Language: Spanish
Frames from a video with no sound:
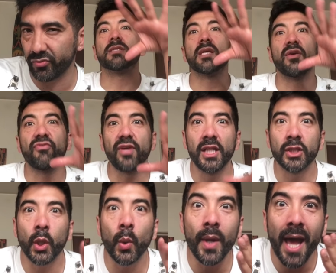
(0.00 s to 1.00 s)
Se
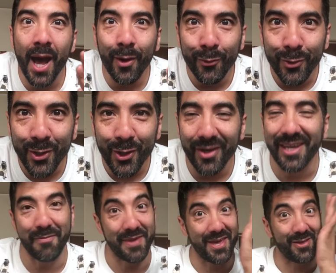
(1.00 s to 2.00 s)
filtró un audio,
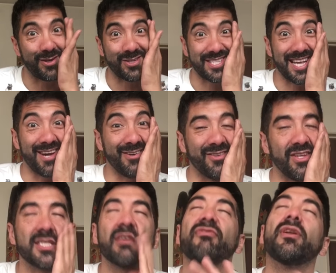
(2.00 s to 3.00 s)
qué miedo los audios,
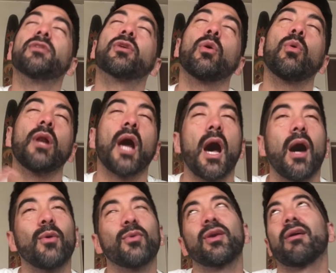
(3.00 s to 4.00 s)
se filtró un
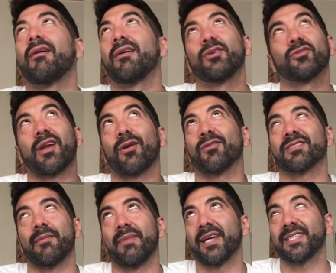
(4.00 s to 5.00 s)
audio, hay otra cosa
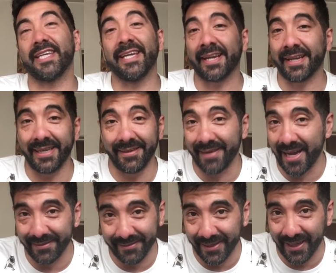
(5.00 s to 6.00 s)
más
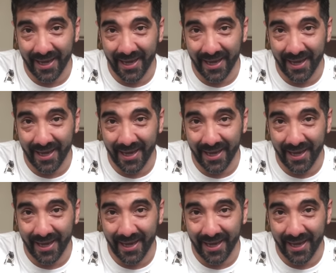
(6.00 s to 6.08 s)
irrelevante que